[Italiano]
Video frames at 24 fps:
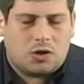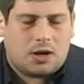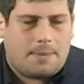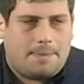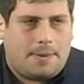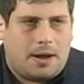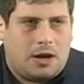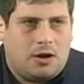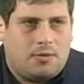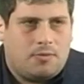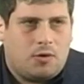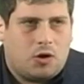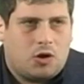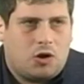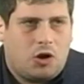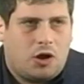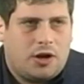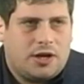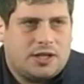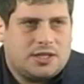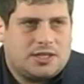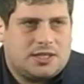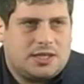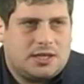Rappallo
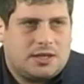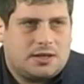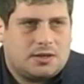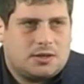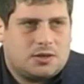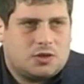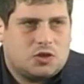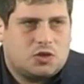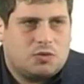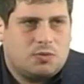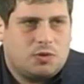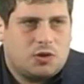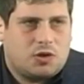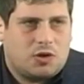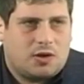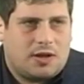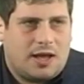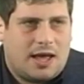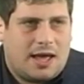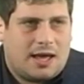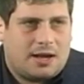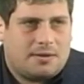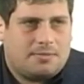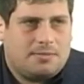Moconesi, subito
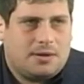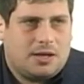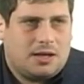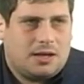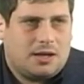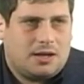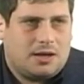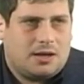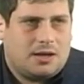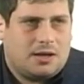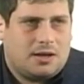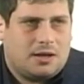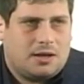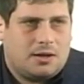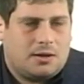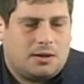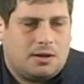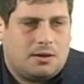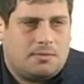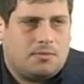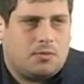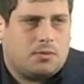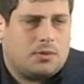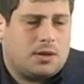
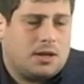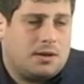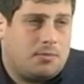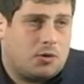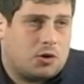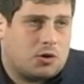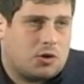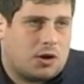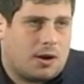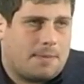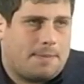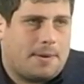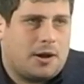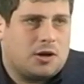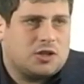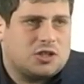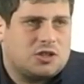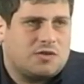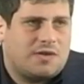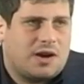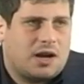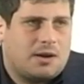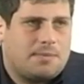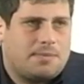derby, il Borgo Rappallo si
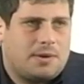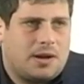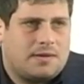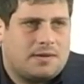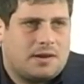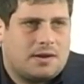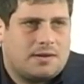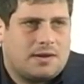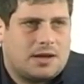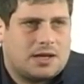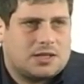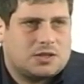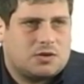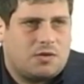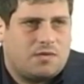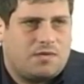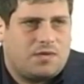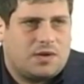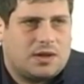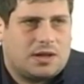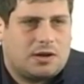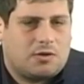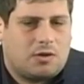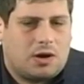dovrà riprendere dalla
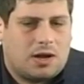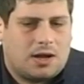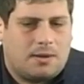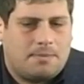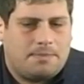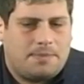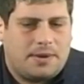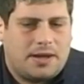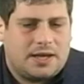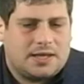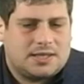sconfitta con la Campese.